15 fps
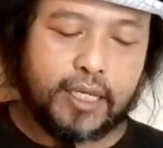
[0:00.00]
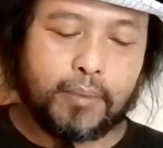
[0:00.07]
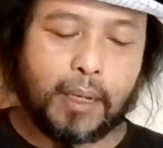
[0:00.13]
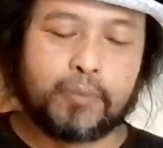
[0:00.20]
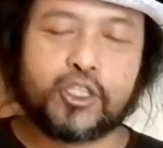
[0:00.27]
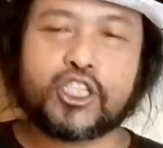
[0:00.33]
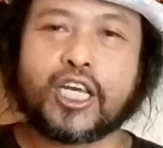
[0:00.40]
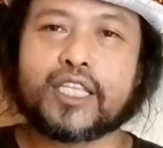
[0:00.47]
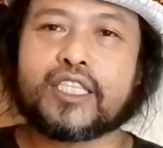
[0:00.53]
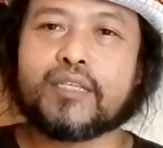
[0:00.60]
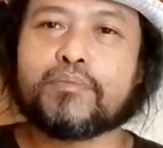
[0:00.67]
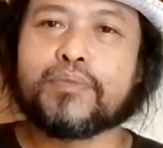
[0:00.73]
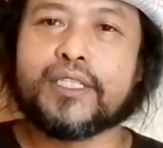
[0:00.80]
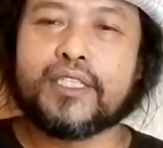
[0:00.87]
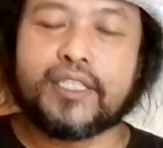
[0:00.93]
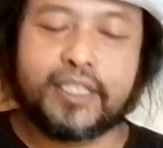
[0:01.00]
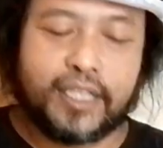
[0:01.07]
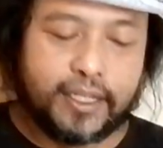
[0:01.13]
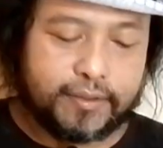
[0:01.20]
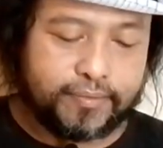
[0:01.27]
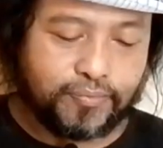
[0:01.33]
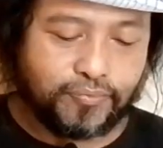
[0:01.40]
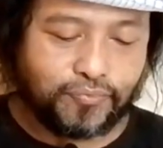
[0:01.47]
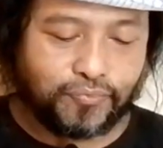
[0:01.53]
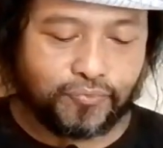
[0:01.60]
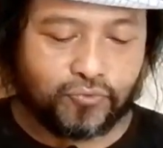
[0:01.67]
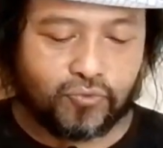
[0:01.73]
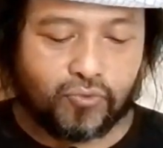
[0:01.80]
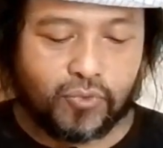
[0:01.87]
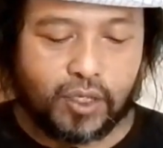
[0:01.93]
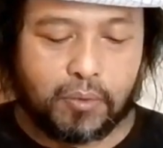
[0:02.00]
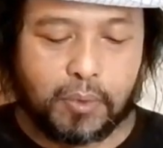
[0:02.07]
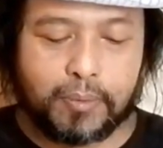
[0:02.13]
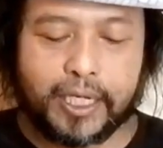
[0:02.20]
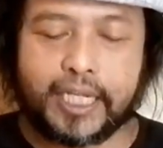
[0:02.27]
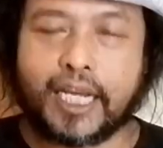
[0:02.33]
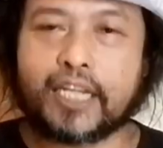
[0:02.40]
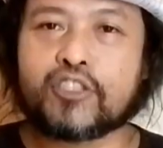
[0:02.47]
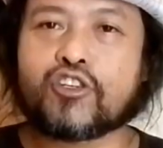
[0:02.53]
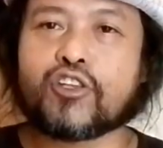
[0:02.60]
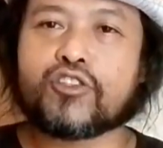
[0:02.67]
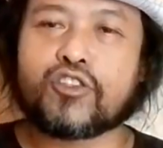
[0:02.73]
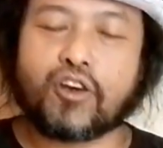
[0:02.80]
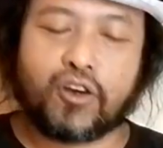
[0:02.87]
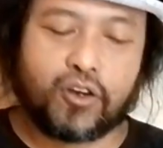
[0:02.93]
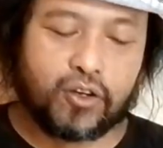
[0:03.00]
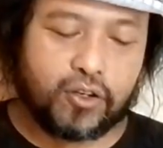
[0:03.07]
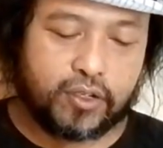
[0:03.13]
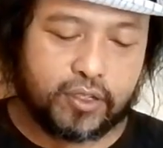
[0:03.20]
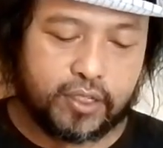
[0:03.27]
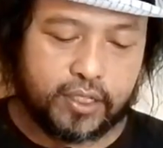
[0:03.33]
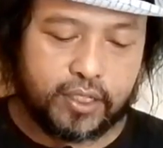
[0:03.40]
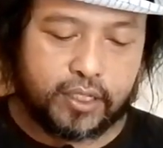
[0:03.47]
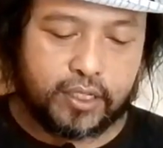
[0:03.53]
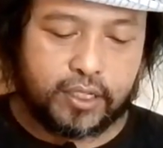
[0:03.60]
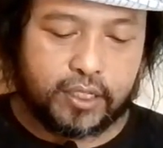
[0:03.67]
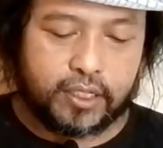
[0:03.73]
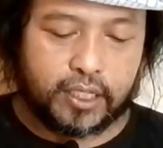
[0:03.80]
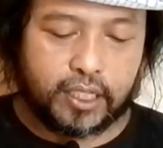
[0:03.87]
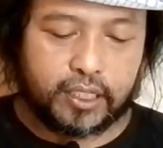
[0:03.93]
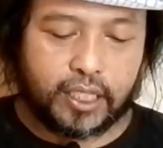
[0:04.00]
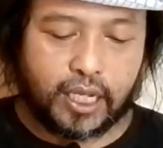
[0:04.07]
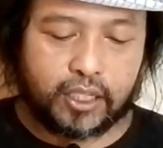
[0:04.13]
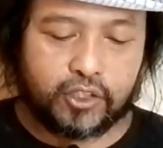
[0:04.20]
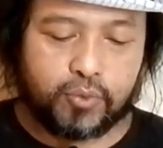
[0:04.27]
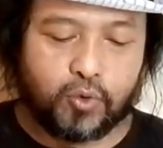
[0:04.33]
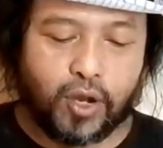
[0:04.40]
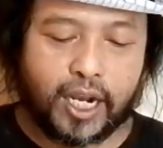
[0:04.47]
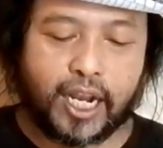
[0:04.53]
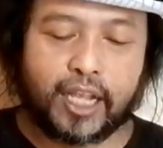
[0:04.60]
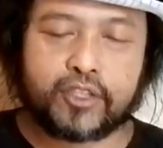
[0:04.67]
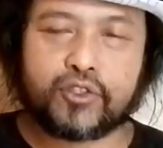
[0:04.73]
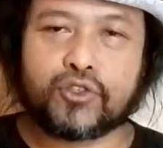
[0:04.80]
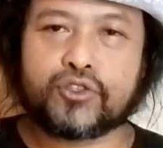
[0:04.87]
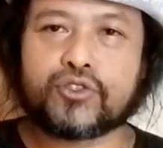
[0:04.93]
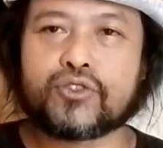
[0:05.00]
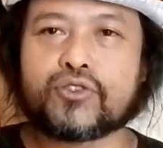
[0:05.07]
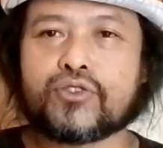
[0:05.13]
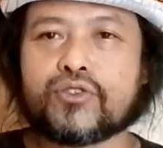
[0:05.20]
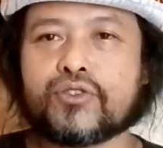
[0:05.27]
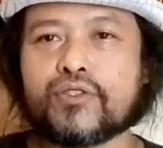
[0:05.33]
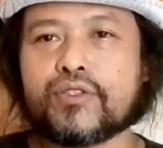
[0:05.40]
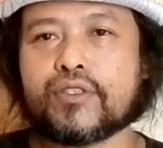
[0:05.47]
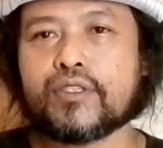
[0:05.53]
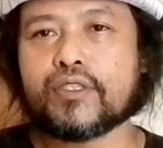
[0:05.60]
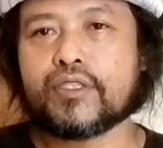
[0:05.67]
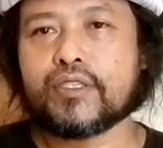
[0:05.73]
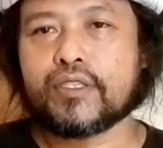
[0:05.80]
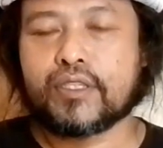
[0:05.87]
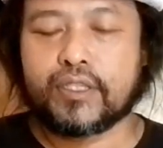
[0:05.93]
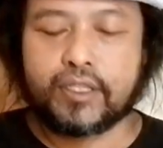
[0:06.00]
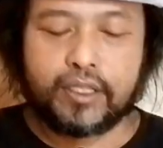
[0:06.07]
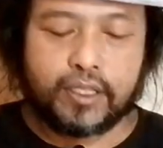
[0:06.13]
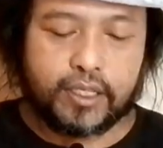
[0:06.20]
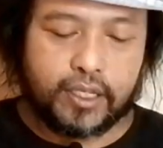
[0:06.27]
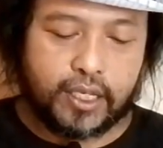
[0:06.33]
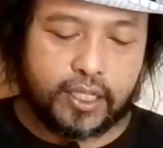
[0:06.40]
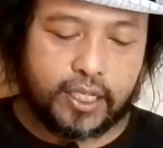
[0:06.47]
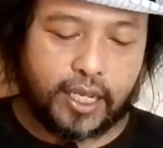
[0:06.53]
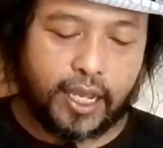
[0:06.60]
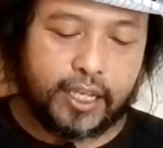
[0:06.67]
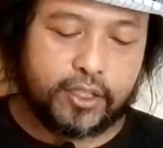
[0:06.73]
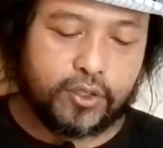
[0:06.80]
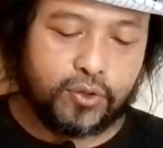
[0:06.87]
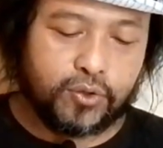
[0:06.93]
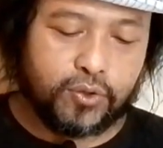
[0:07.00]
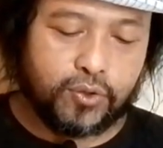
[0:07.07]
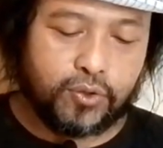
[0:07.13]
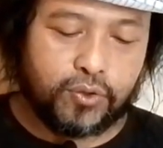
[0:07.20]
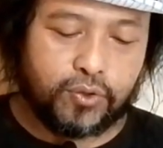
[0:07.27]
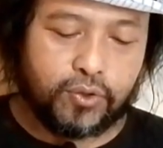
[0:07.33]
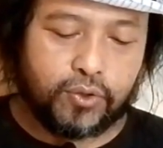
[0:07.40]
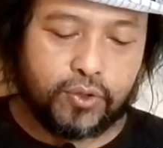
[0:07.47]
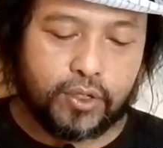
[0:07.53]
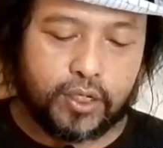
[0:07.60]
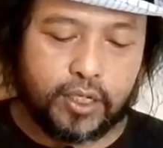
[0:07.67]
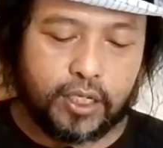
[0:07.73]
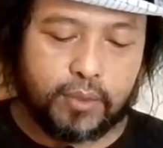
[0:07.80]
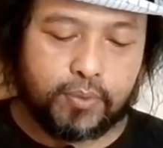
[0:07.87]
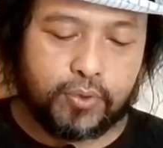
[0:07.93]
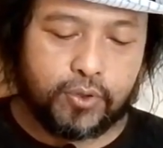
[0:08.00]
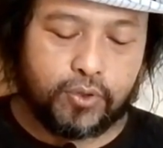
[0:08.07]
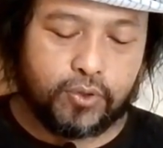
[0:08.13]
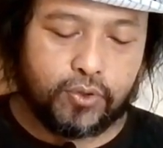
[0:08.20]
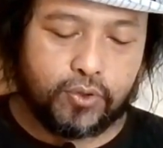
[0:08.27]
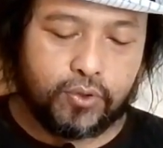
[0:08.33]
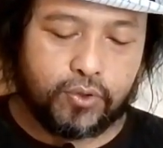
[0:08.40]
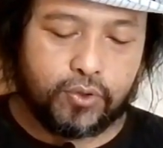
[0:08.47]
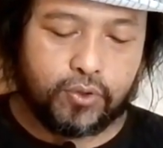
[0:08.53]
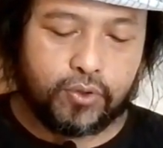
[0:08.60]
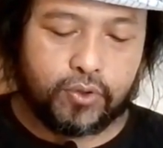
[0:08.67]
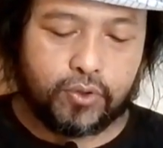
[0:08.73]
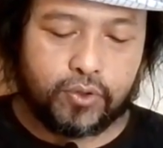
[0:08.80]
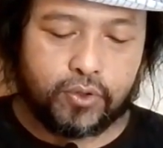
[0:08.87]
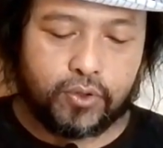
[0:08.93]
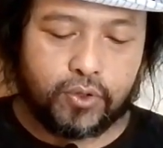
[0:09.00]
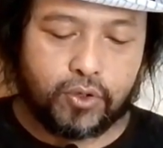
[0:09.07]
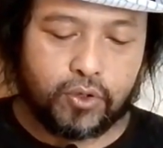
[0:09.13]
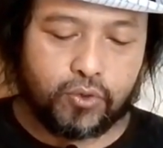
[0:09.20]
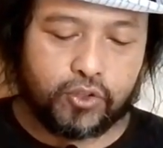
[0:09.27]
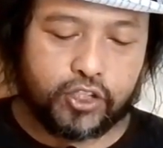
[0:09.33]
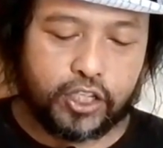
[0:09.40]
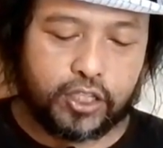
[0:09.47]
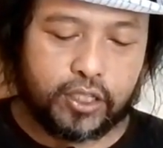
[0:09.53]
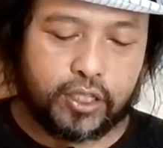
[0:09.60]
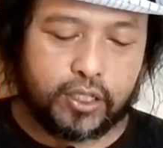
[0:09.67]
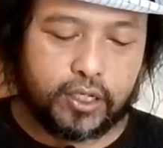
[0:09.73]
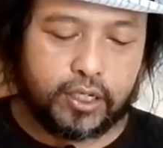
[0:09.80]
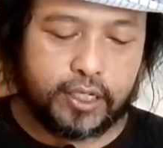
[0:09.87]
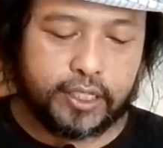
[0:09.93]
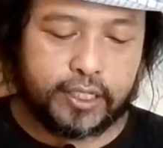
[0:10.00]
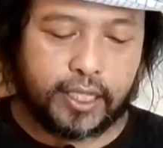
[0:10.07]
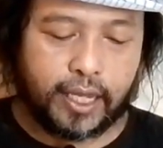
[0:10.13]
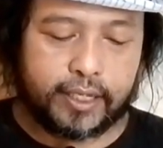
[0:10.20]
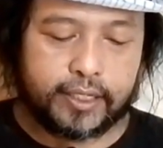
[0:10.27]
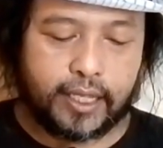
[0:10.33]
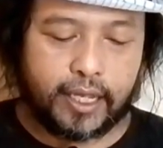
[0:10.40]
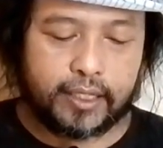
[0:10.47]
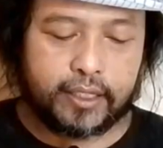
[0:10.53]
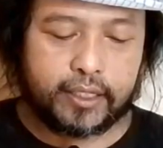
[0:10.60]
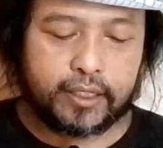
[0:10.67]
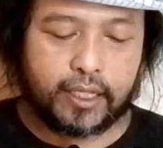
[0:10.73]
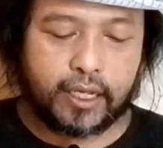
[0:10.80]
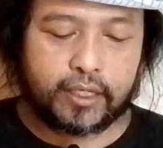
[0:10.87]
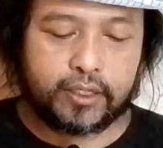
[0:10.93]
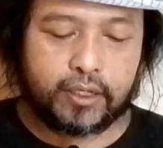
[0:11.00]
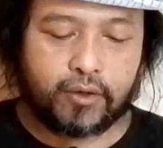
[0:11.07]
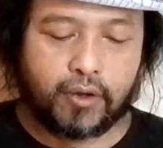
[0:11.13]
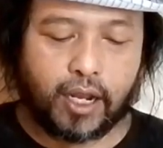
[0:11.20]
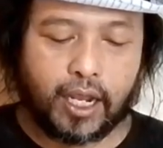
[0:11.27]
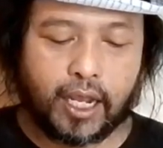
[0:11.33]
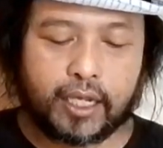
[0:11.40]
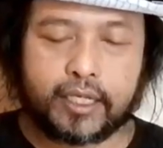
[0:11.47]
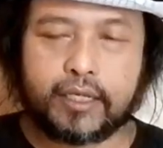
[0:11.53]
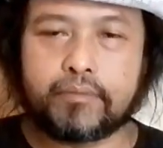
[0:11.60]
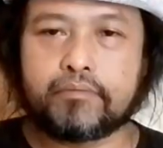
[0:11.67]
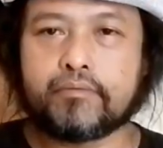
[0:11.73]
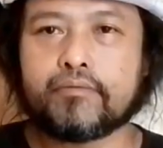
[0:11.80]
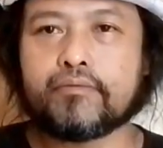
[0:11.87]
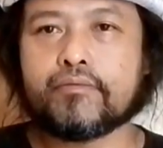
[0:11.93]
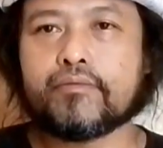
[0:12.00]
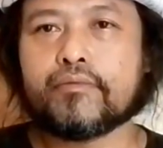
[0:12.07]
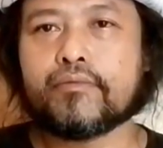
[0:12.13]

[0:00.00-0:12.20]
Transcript: Imam Syatibi ya memberikan contoh tentang sebuah kasus. Ketika itu Ibnu Rusyid ditanya tentang seorang hakim